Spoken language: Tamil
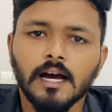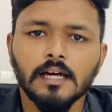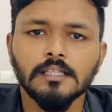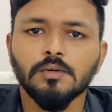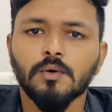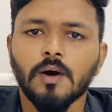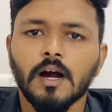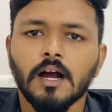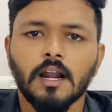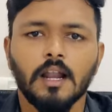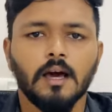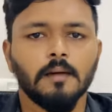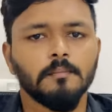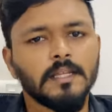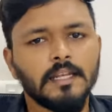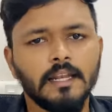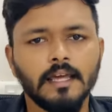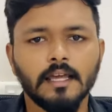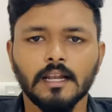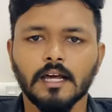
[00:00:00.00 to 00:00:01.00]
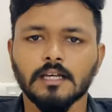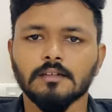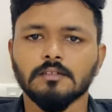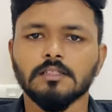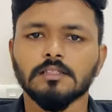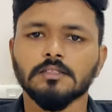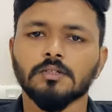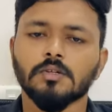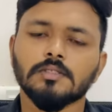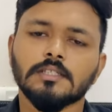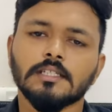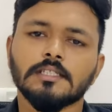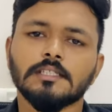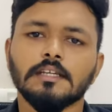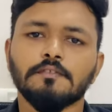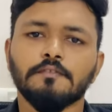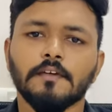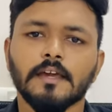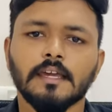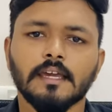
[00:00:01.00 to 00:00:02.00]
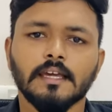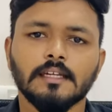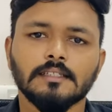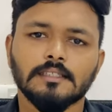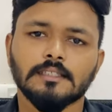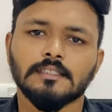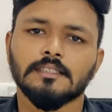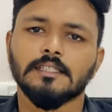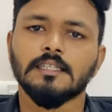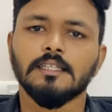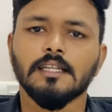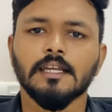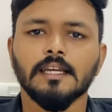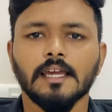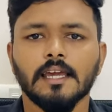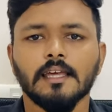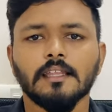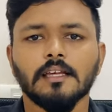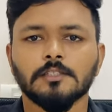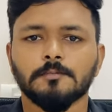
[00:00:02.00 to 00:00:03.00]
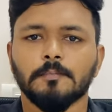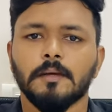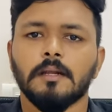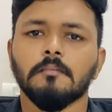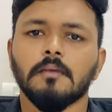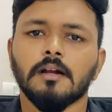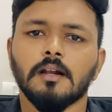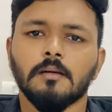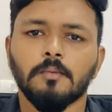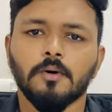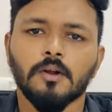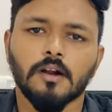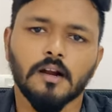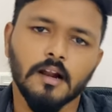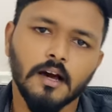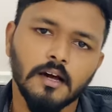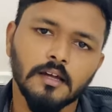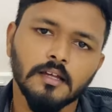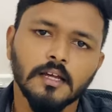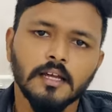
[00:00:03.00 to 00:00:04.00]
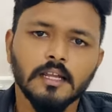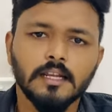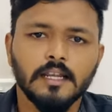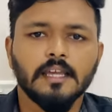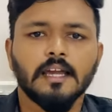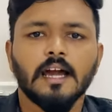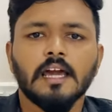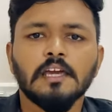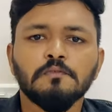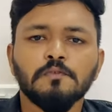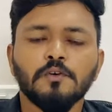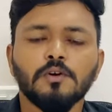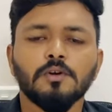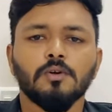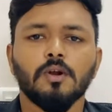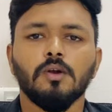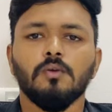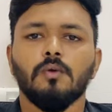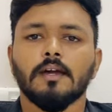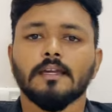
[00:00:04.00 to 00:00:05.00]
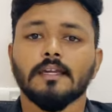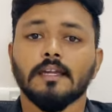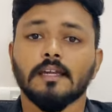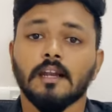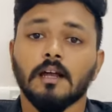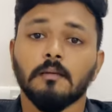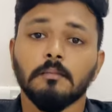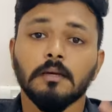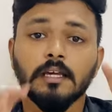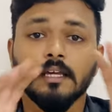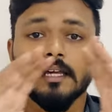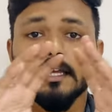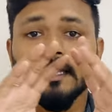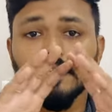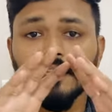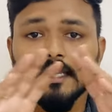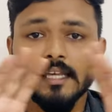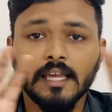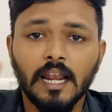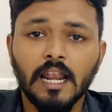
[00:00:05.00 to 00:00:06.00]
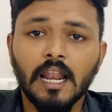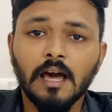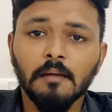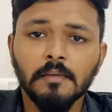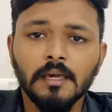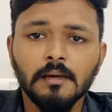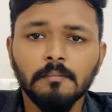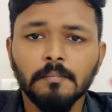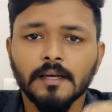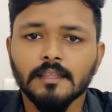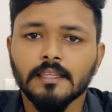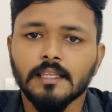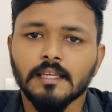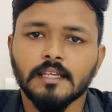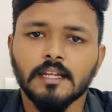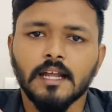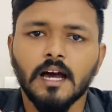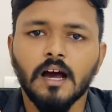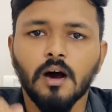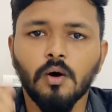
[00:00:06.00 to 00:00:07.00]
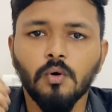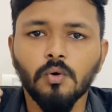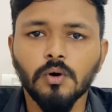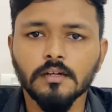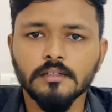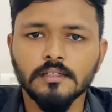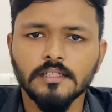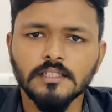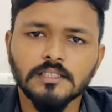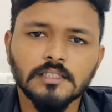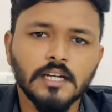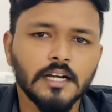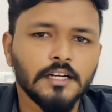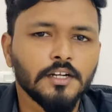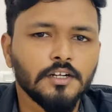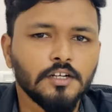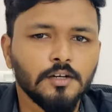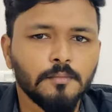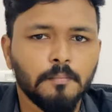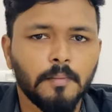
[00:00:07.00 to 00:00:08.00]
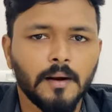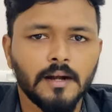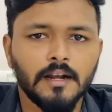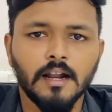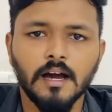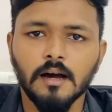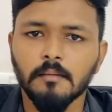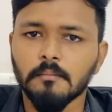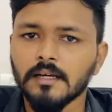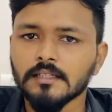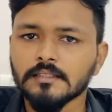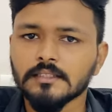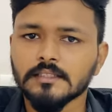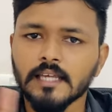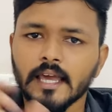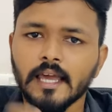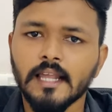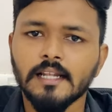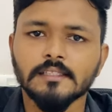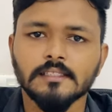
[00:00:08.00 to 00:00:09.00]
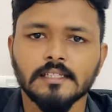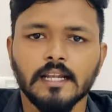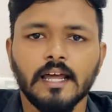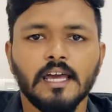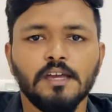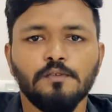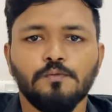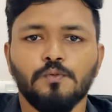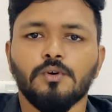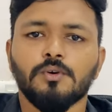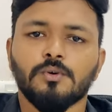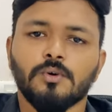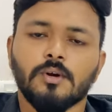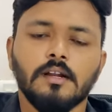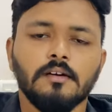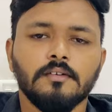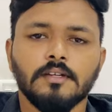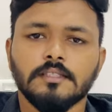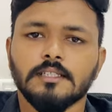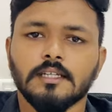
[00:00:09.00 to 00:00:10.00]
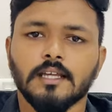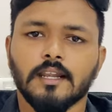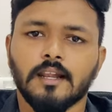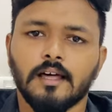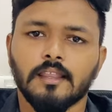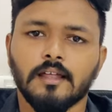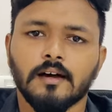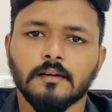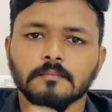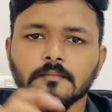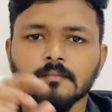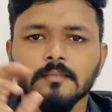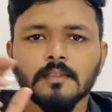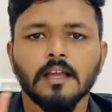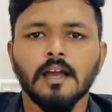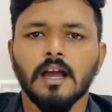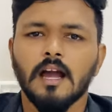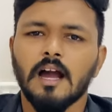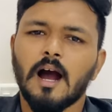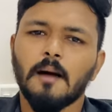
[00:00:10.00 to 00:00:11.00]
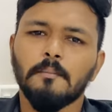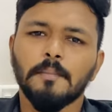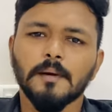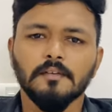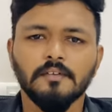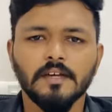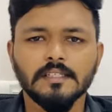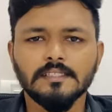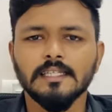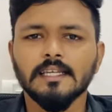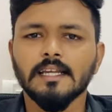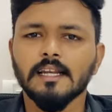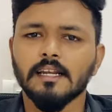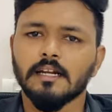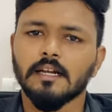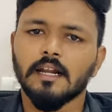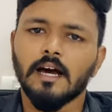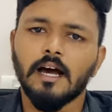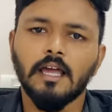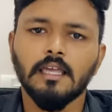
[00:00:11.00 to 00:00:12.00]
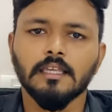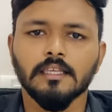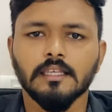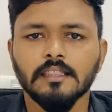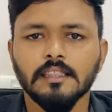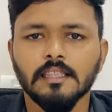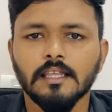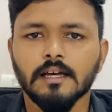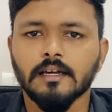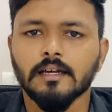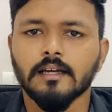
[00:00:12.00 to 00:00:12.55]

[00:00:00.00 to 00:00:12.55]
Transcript: அது வாங்கலாம் இல்லை நான் வந்து ஒரு சிக்ஸ்டி ஃபைவ் கே சிக்ஸ்டி த்ரீ கே தான் ஸ்பெண்ட் பண்ண போகிறேன்னா நீங்கள் ஐஃபோன் டுவெல் வாங்கிக்கலாம் இது எல்லாமே பார்த்தீங்கன்னா அவங்க டிஸ்கண்டினியூ பண்ணாமல் சேல்ஸில் ஐஃபோன் டுவெல்ல வச்சிங்கன்னா தான் அப்படி வச்சுக்கலன்னா இந்த